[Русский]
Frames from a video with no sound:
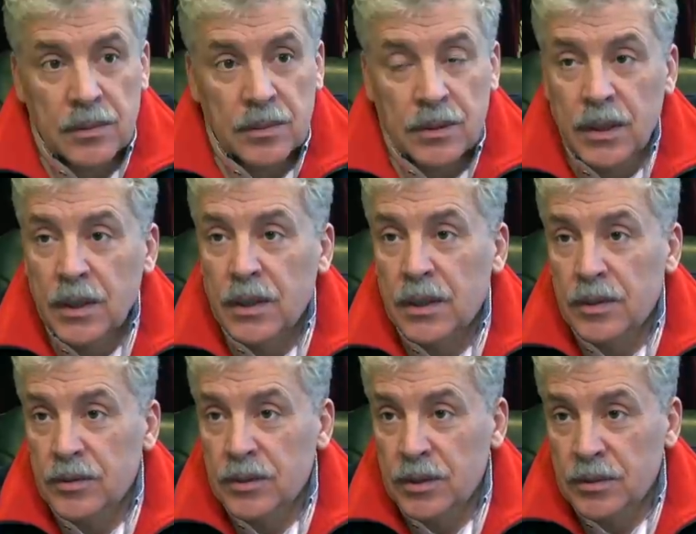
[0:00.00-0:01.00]

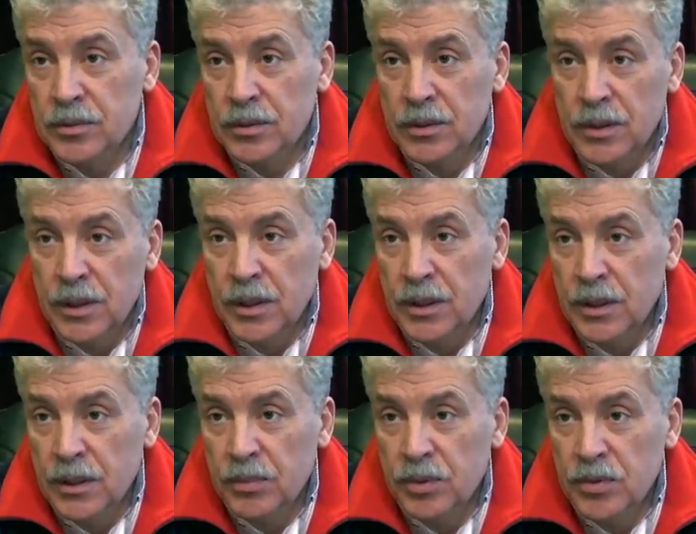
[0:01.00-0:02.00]
наехали вот эти вот
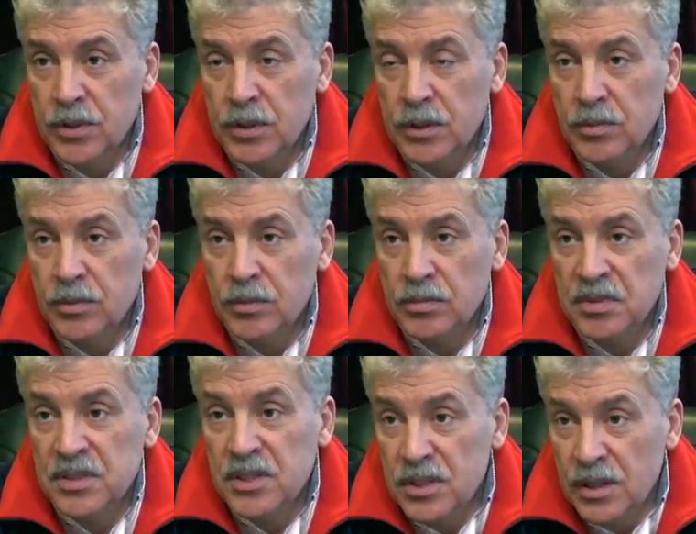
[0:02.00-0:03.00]
рейдеры, плюс к этому,
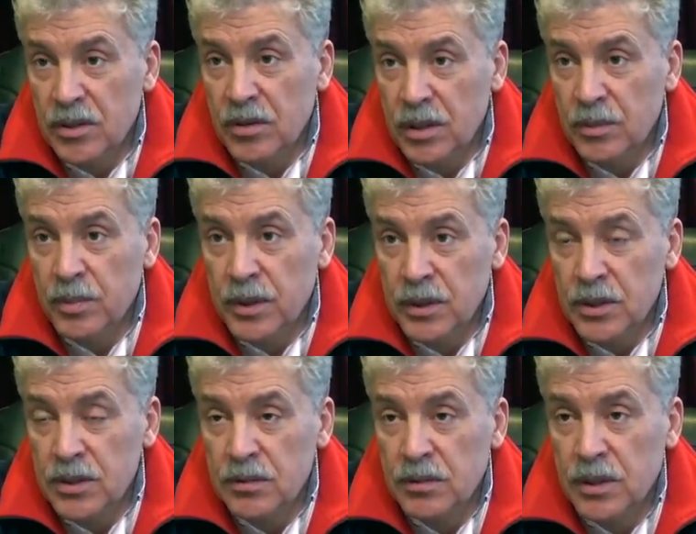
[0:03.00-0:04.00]
к сожалению, они
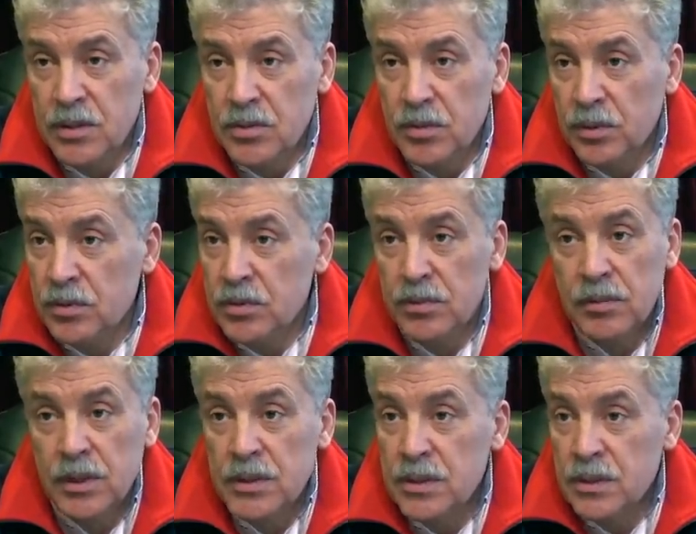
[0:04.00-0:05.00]
поддержаны властью, потому что
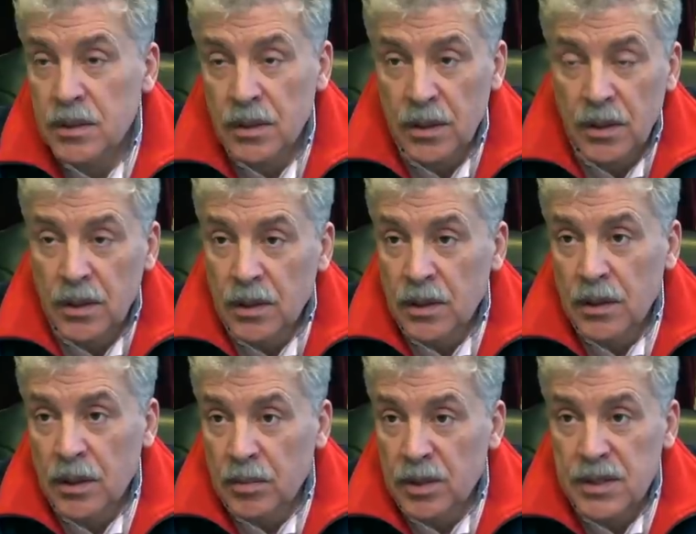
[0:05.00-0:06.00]
власть
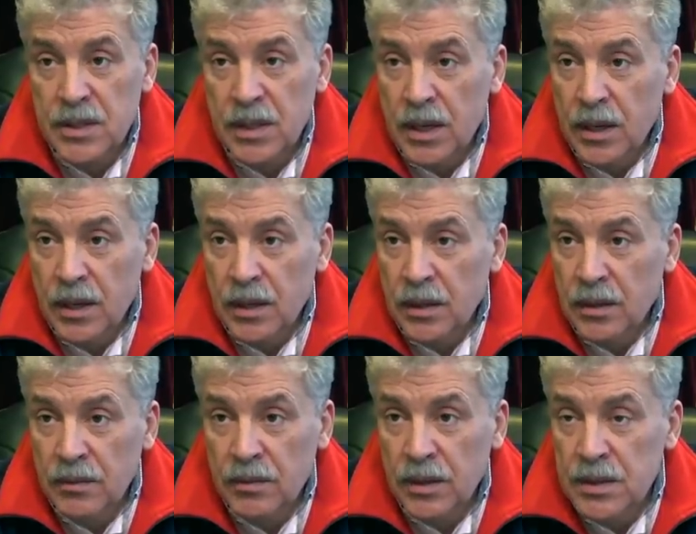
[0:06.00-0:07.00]
областная,
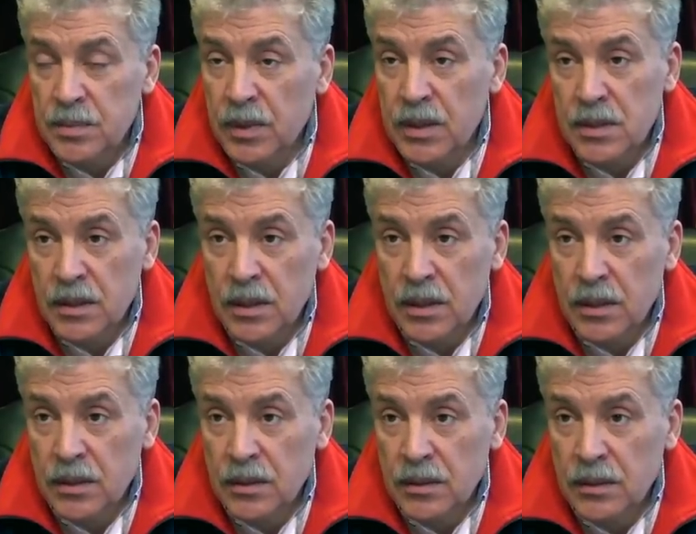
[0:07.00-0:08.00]
власть
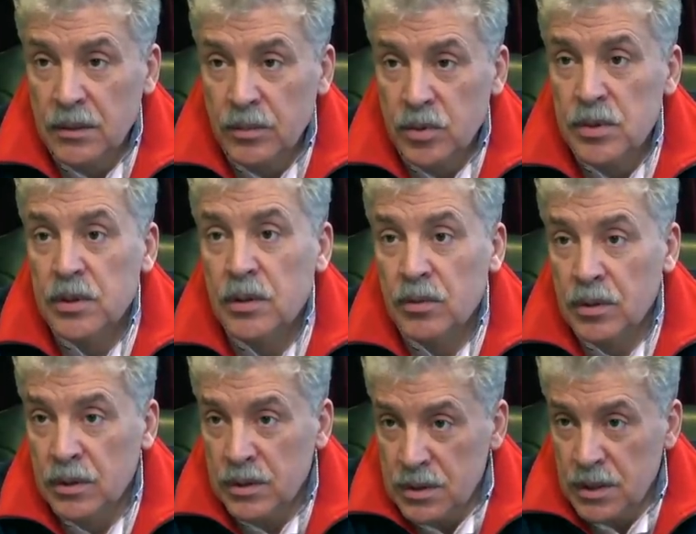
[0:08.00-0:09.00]
местная, после того,
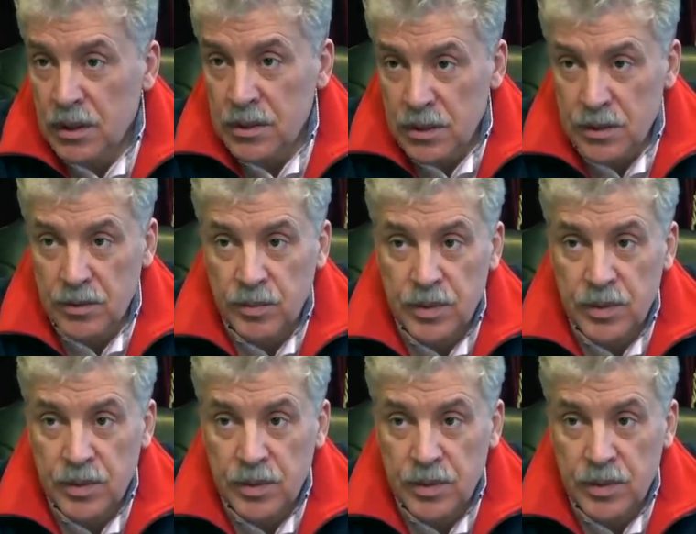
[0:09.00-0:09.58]
как не стало сельского